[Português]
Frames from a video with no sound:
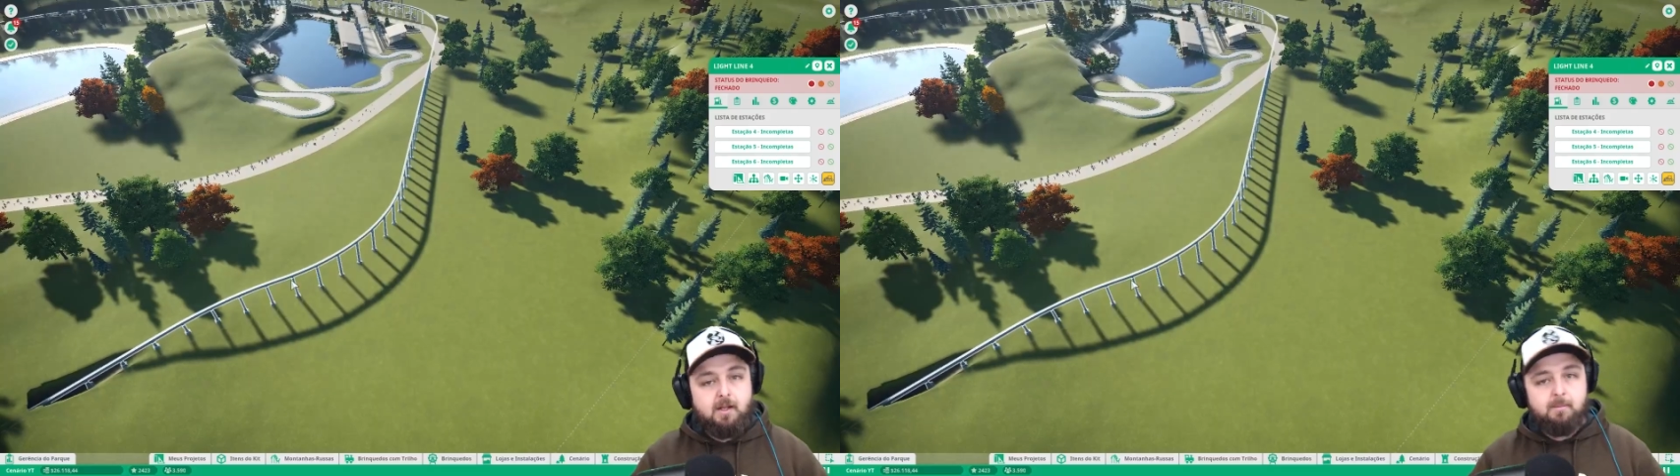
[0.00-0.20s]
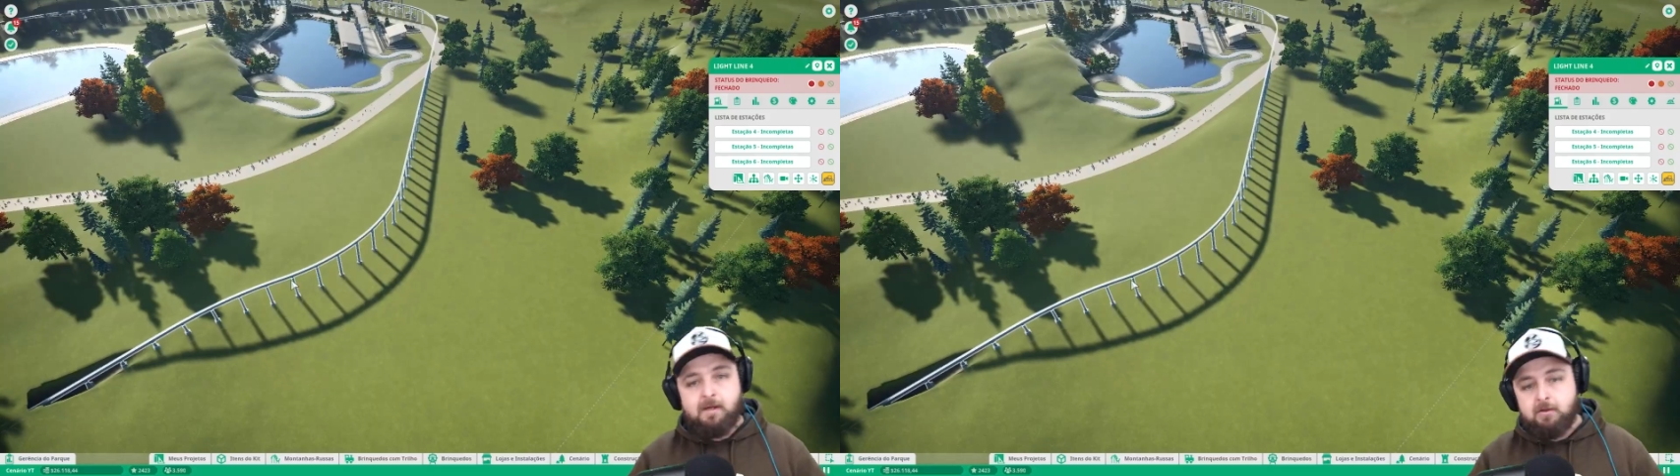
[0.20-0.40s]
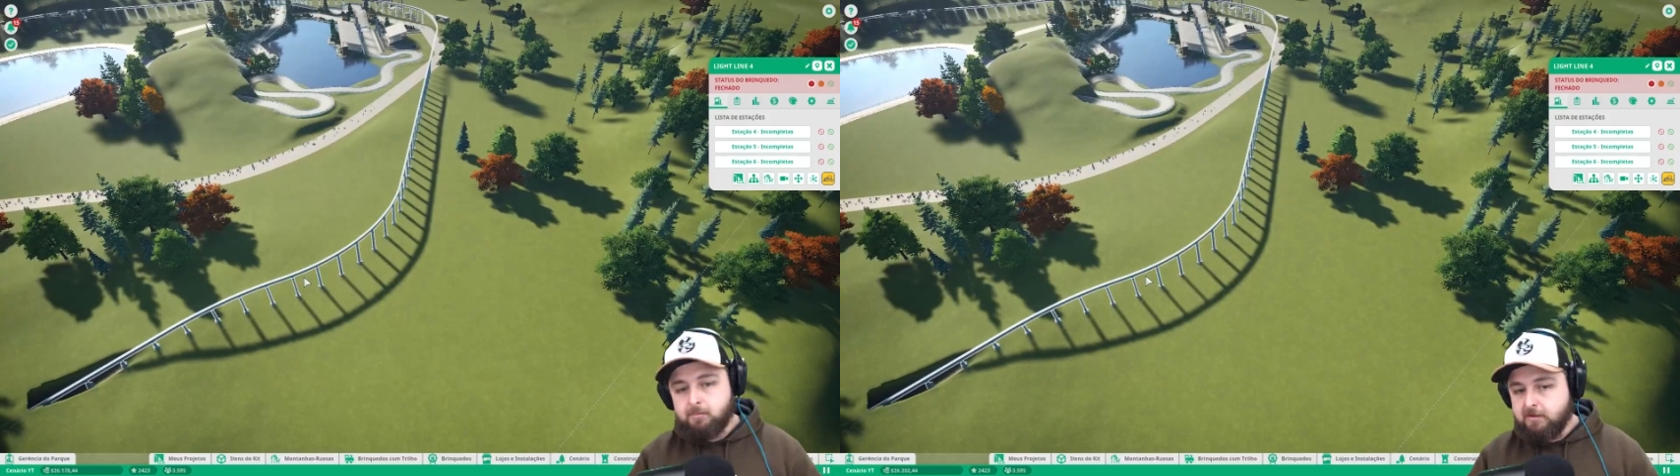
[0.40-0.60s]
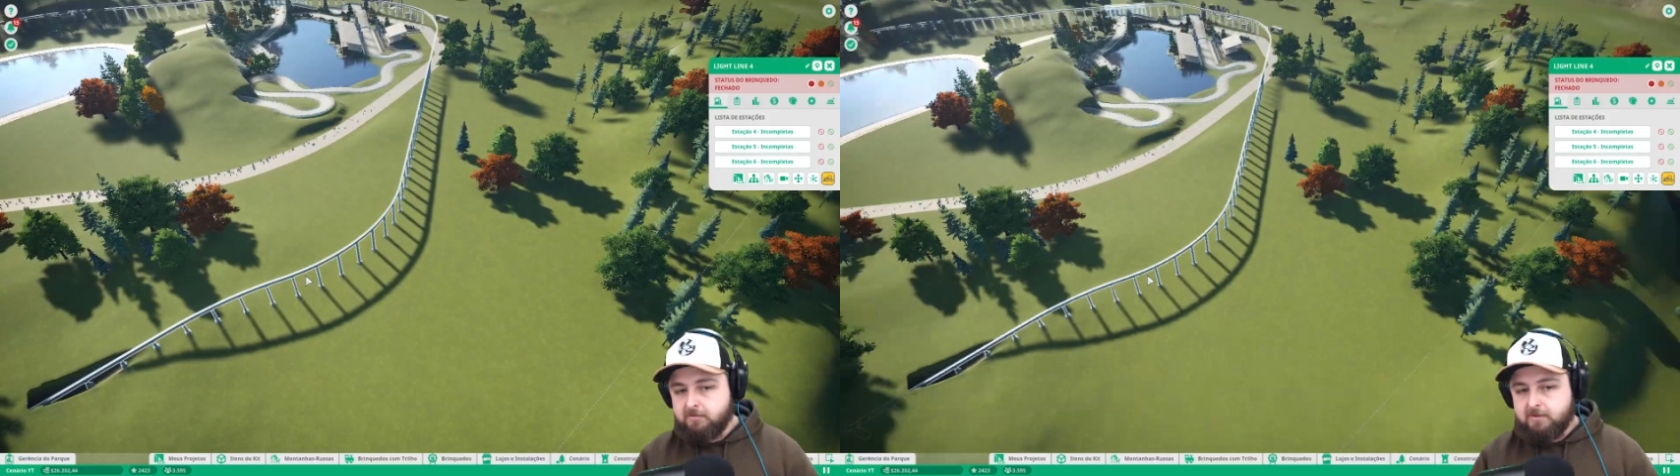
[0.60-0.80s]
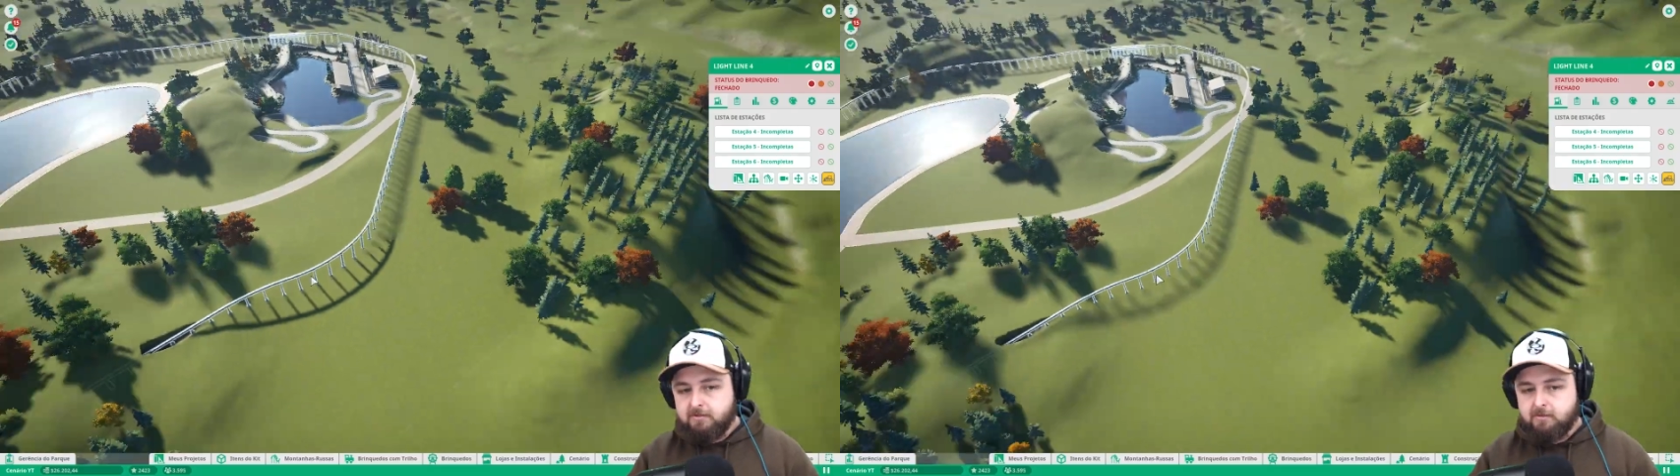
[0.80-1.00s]
mais uma
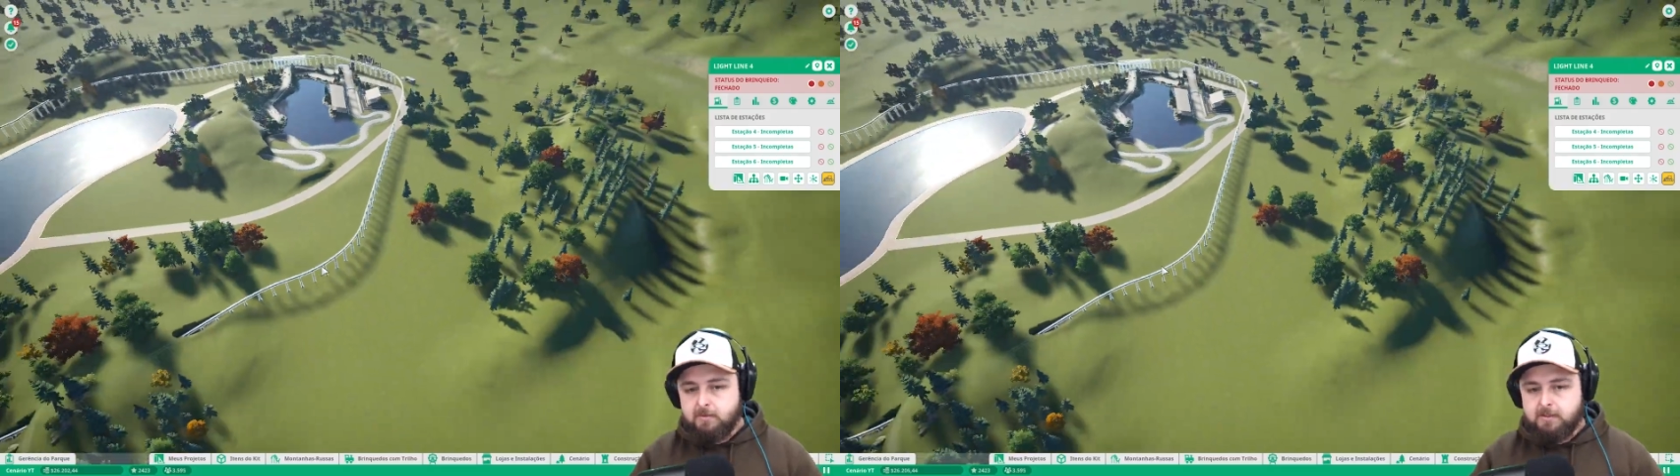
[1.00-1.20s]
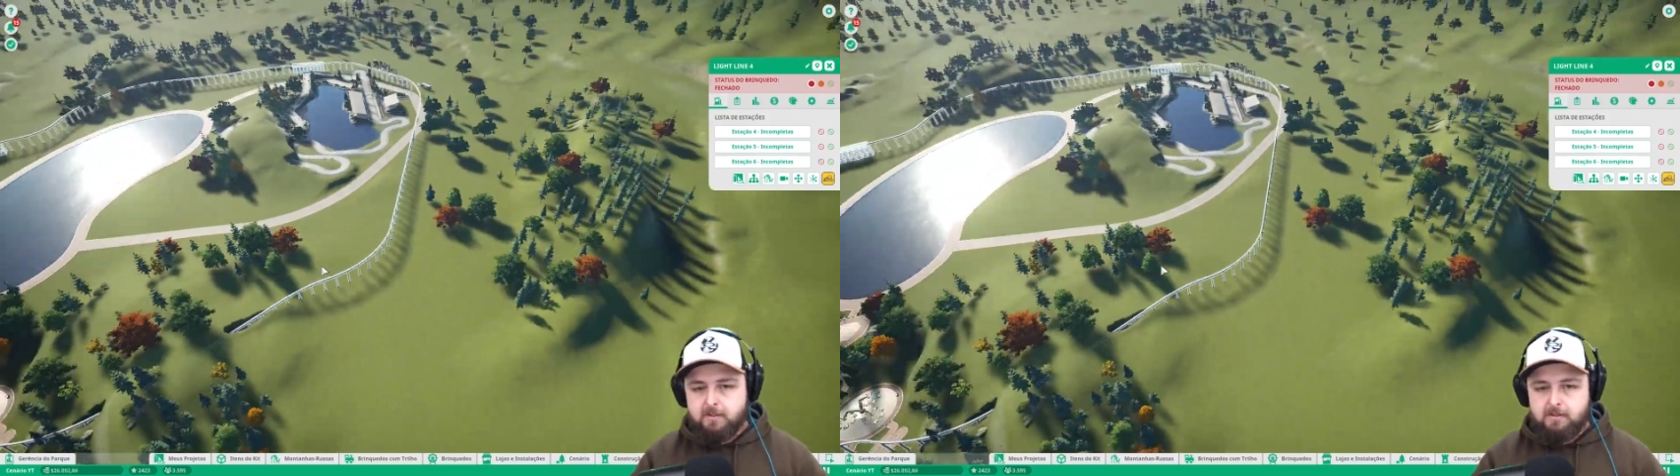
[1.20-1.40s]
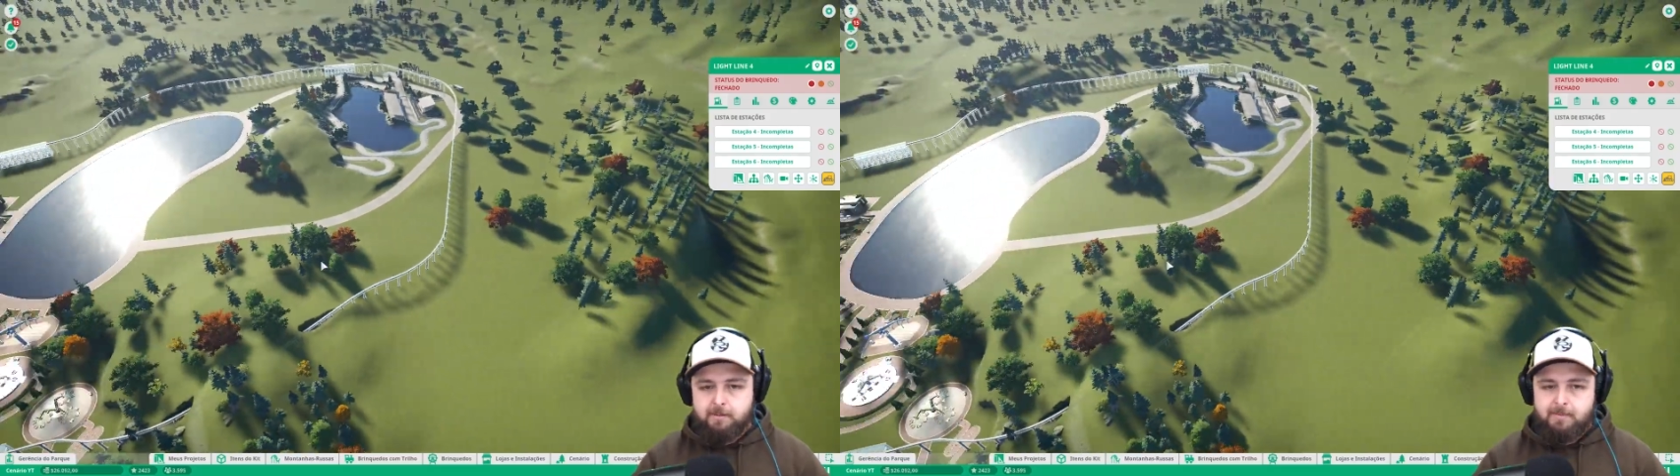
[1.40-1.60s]
estação aqui, né?